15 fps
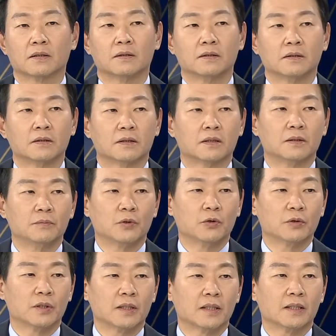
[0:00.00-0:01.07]
그
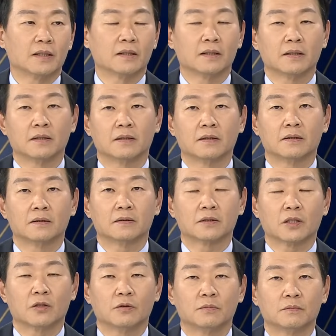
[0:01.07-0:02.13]
금요일에 어,
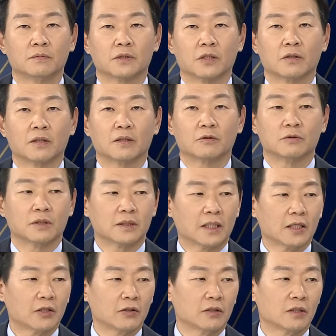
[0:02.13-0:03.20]
처음 저희하고 이제
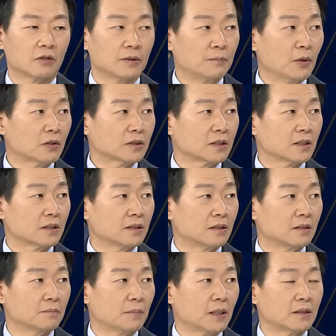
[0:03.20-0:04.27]
상견례하고 임명장을
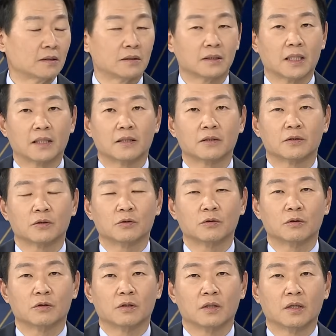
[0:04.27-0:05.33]
받는
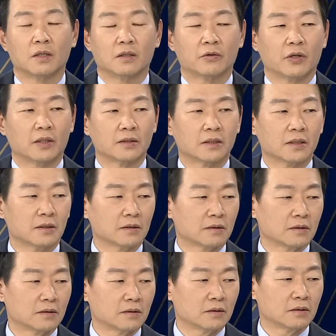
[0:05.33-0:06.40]
자리에서도 굉장히
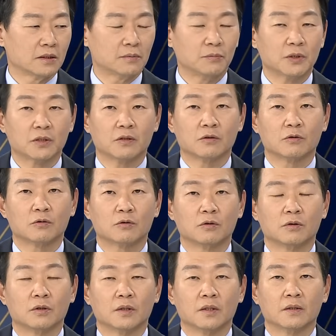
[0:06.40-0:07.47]
그 심리적으로